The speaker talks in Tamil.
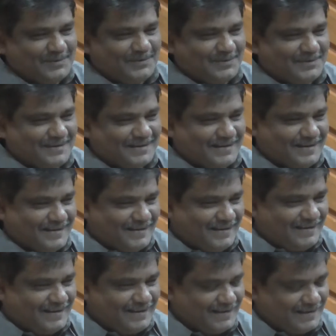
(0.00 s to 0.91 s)

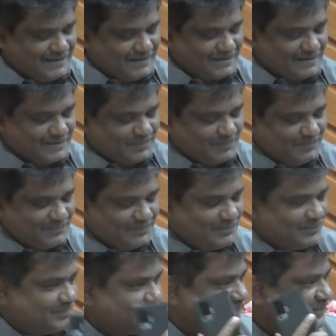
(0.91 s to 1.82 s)
சங்கிலியாண்டபுரத்தில் உள்ள
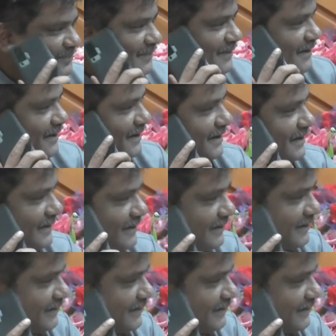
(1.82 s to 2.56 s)
பாத்திமா டிம்பஸ்